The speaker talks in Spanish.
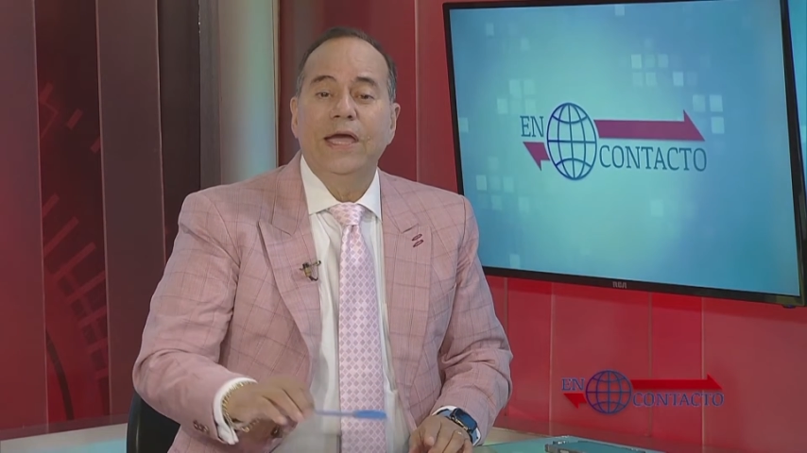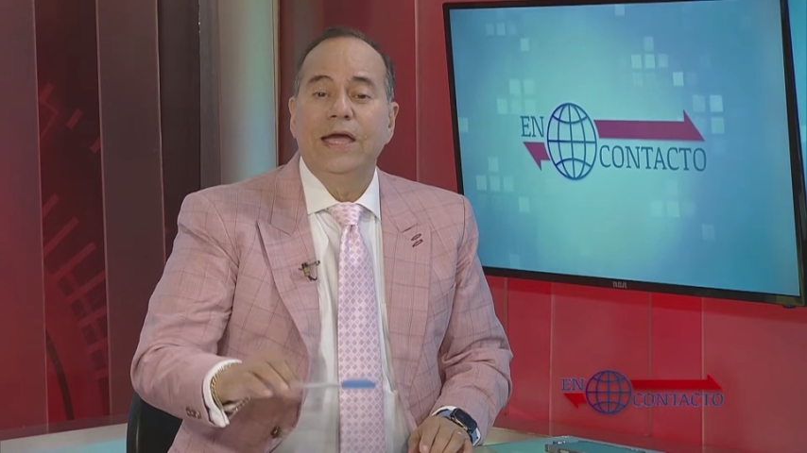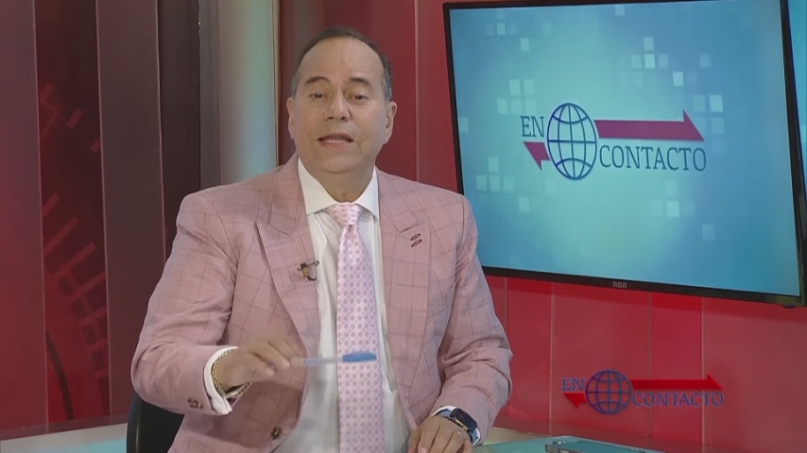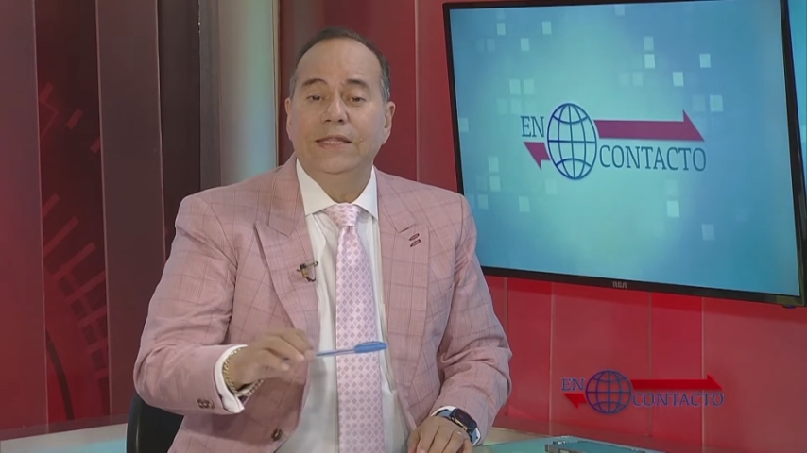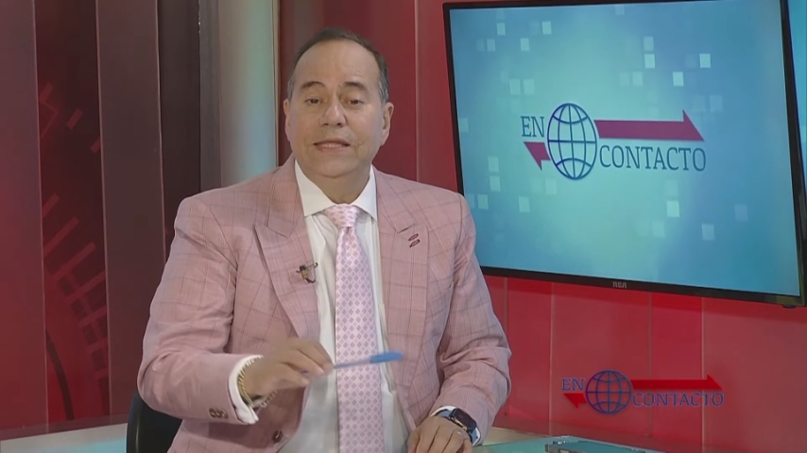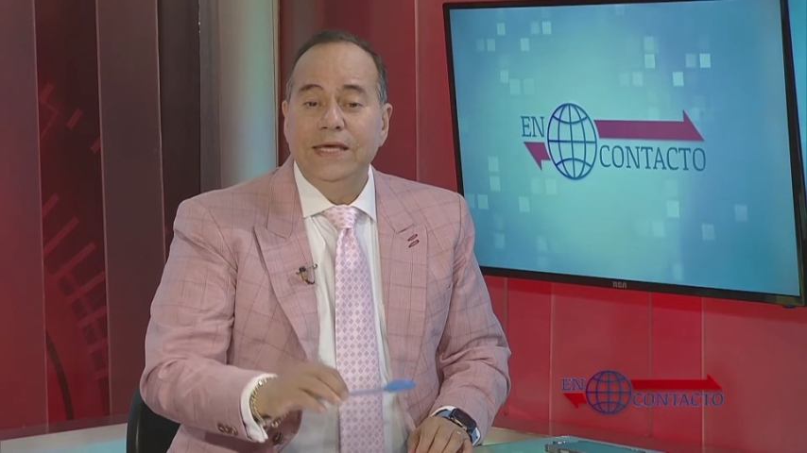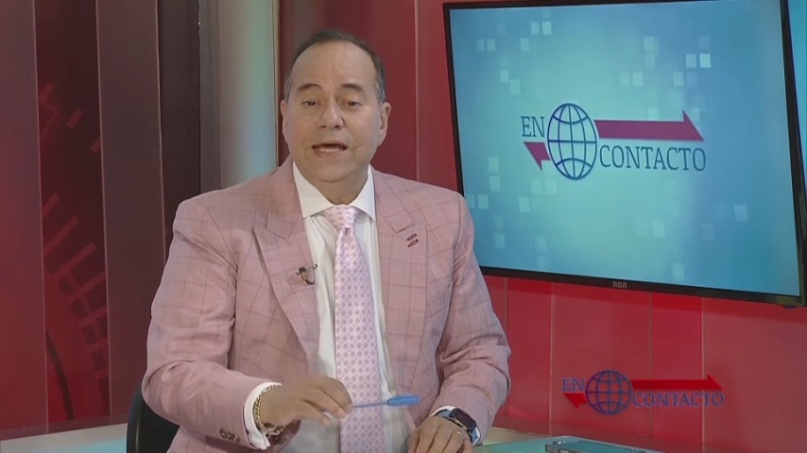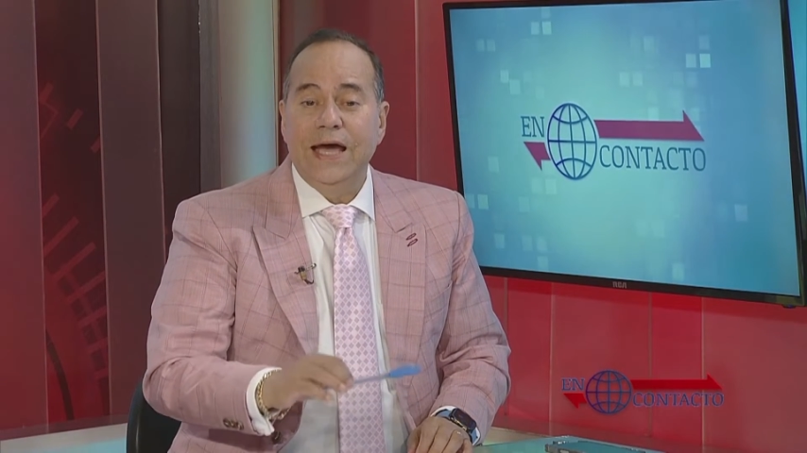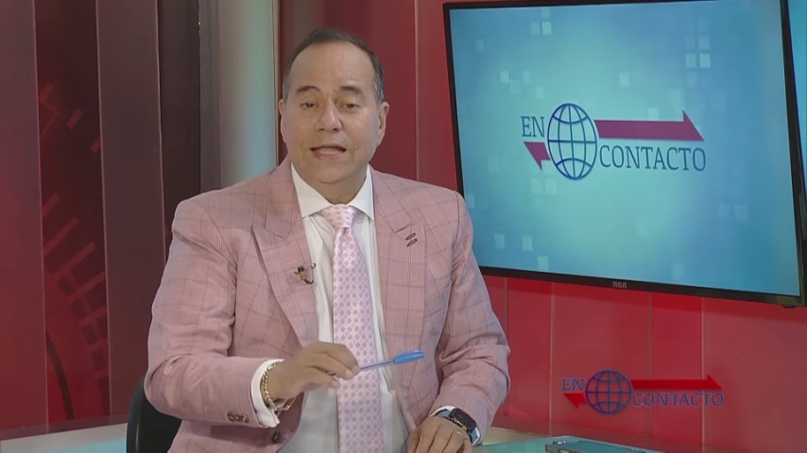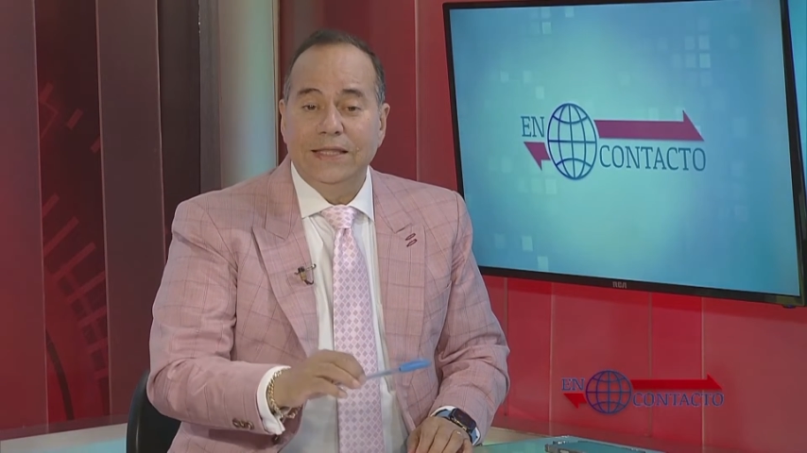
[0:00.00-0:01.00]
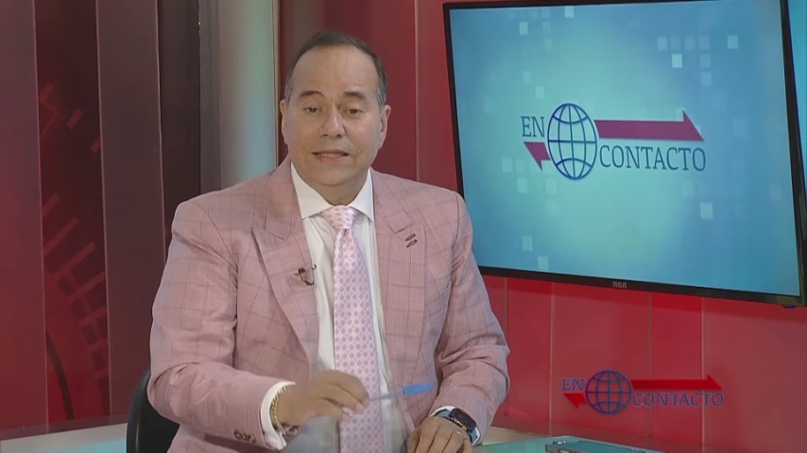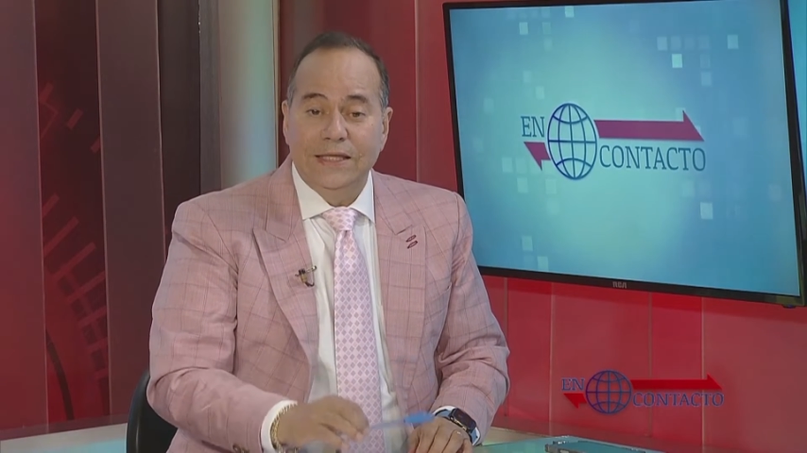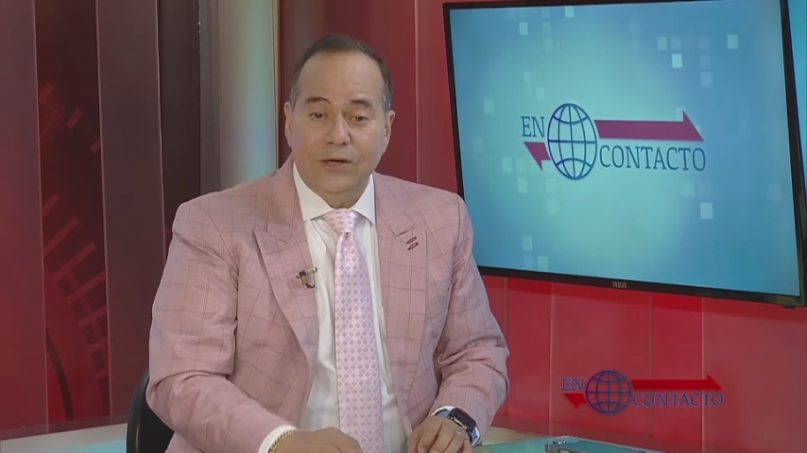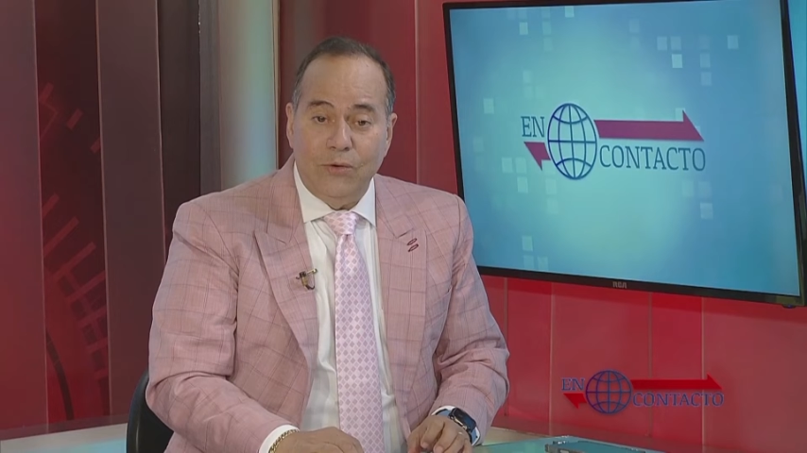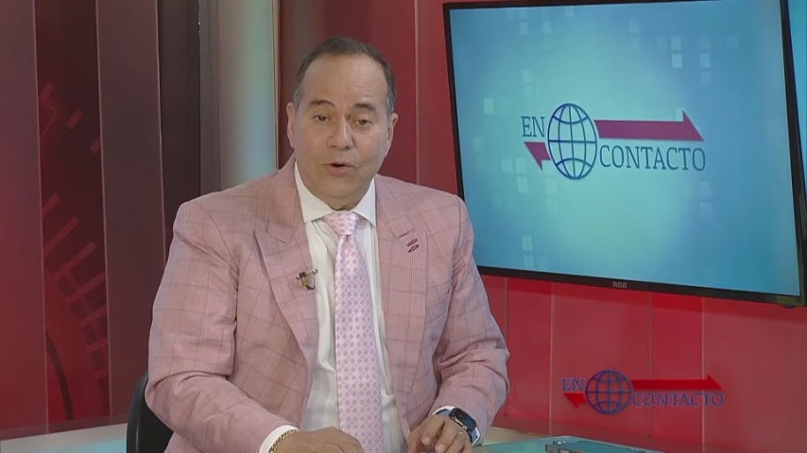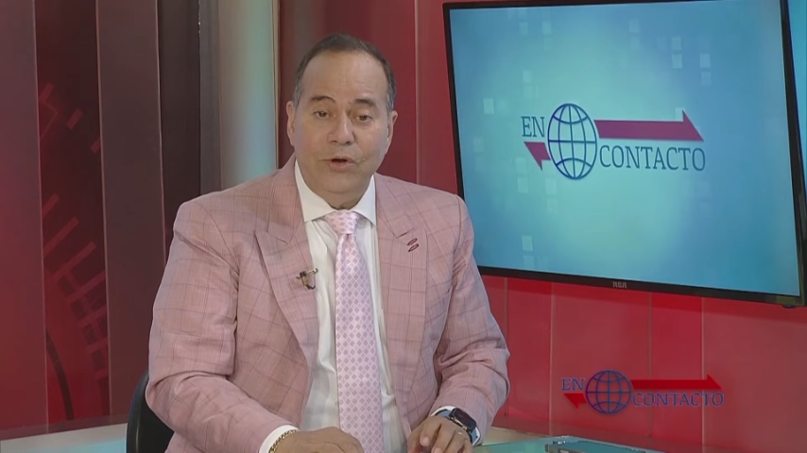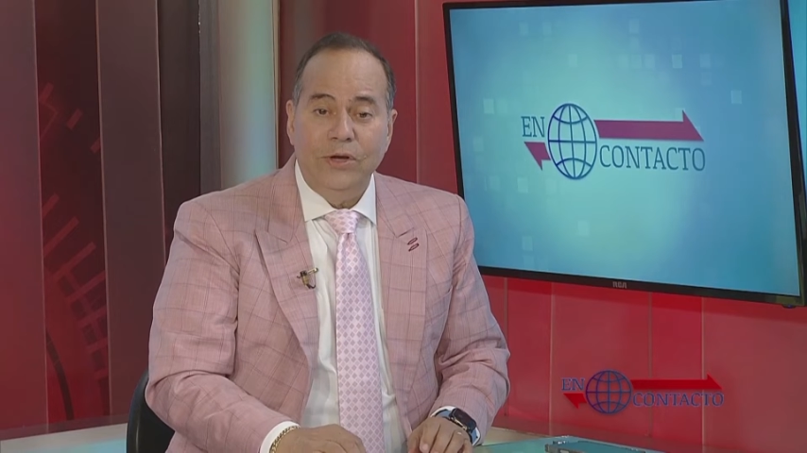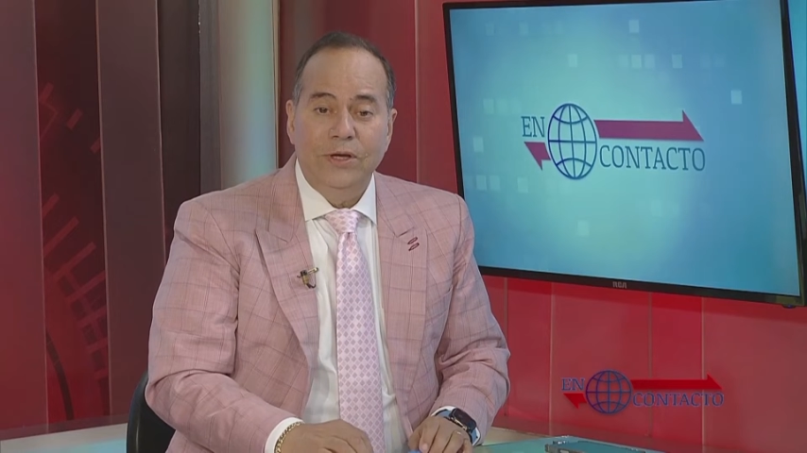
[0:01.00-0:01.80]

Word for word: el día de hoy